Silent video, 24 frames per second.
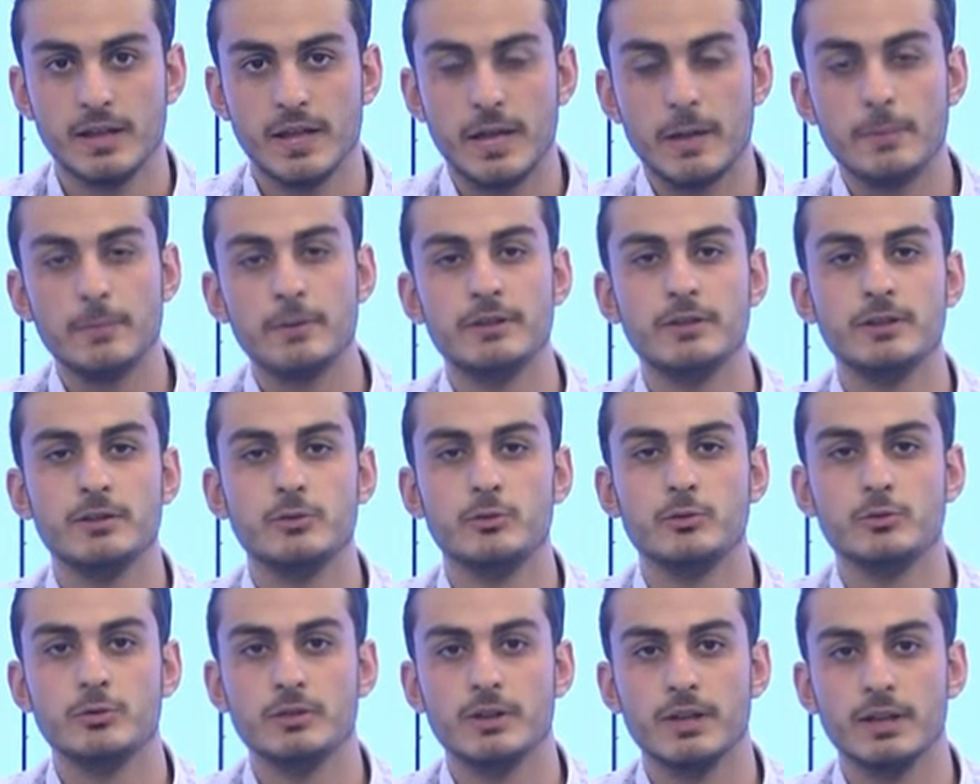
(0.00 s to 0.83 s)
Ebedi
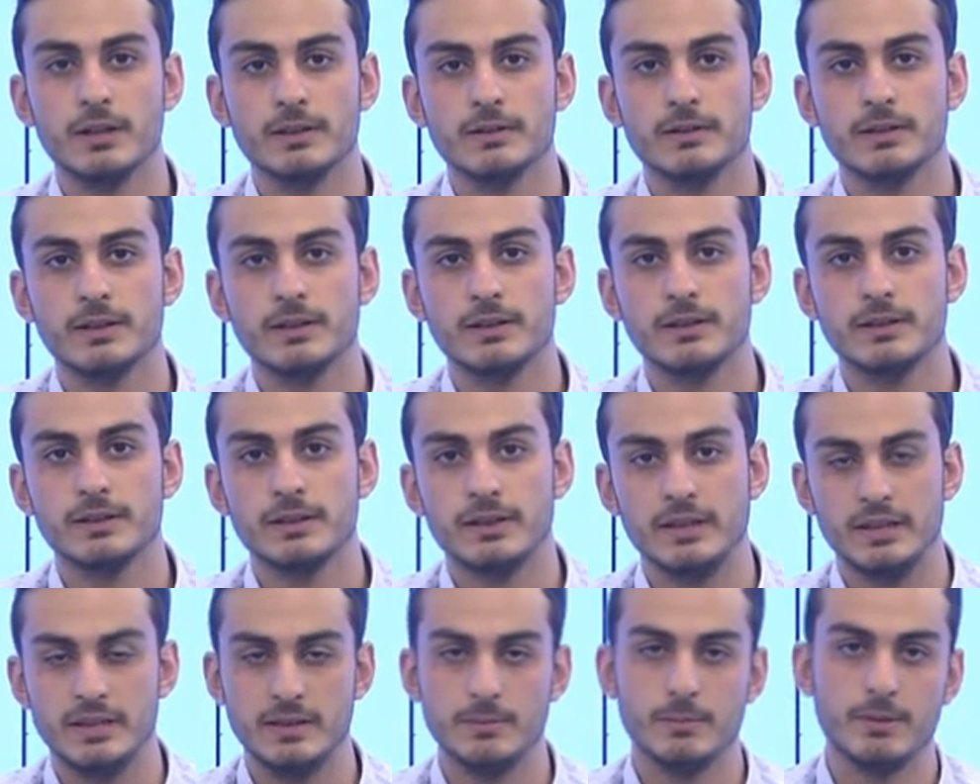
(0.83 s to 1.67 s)
dünyada
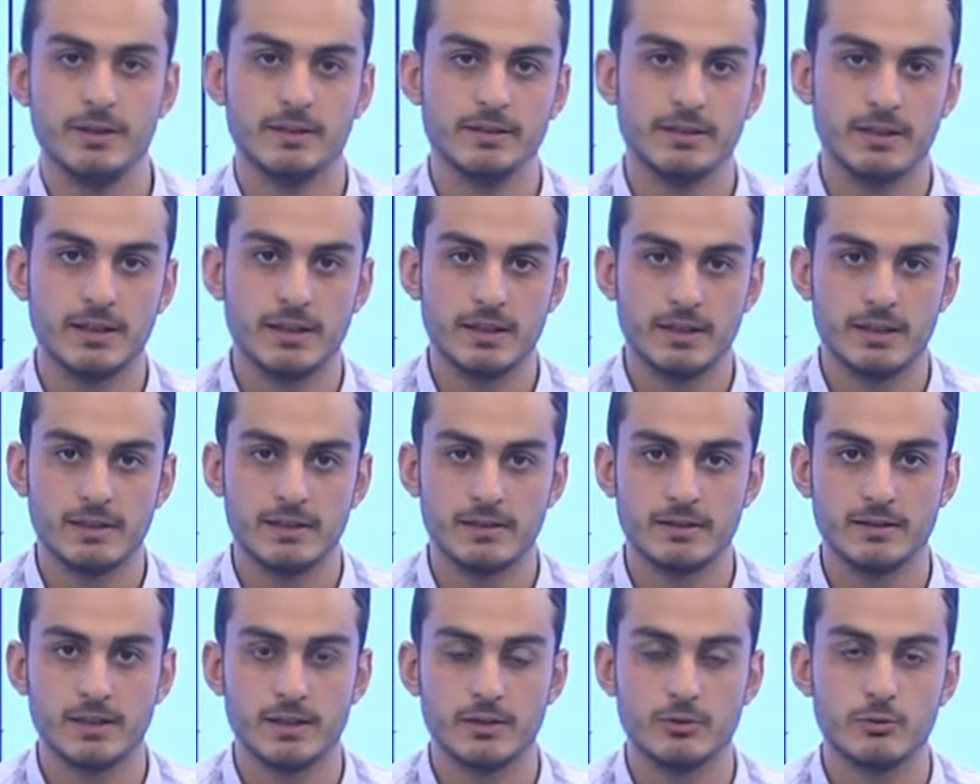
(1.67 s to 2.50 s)
iman
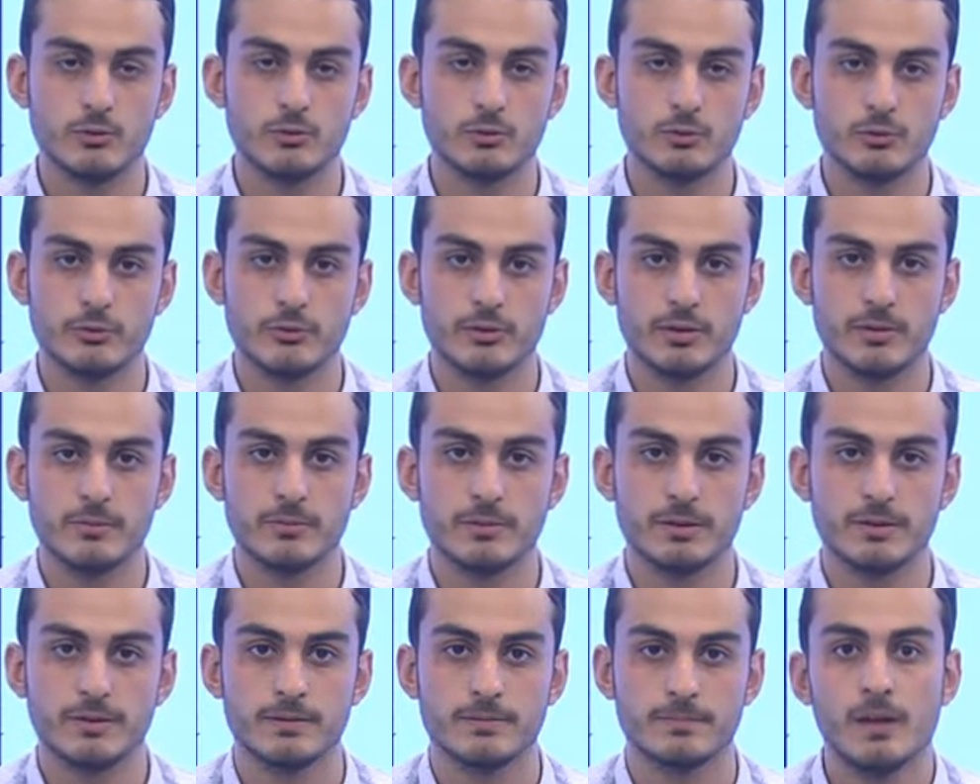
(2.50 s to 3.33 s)
gerekir der Yunus
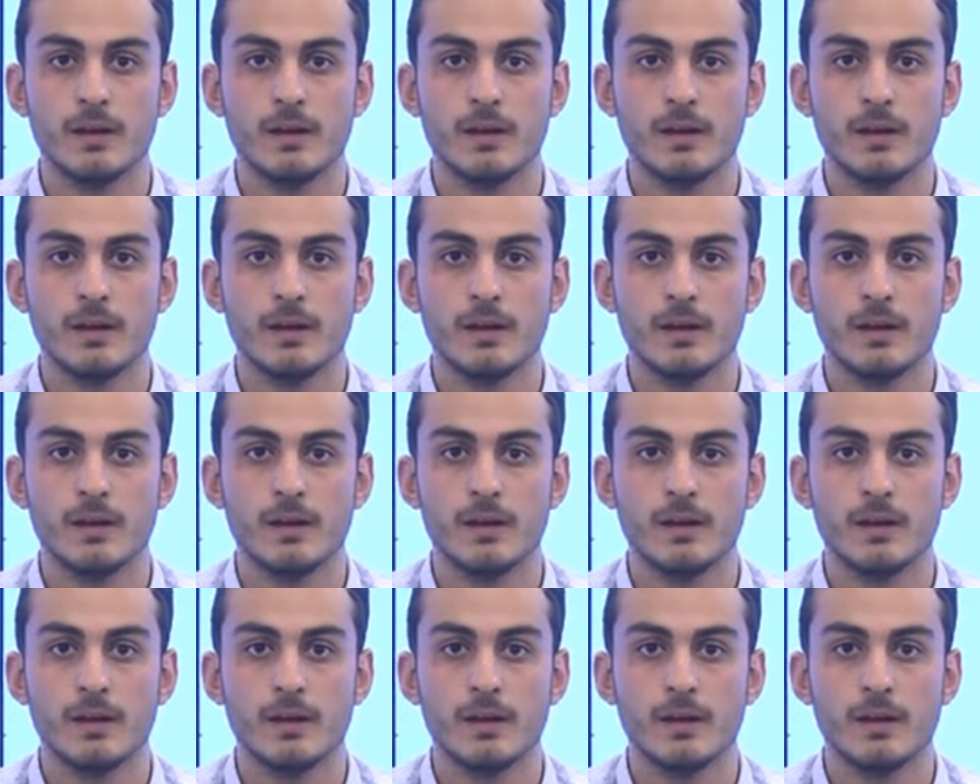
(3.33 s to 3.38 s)
Emre.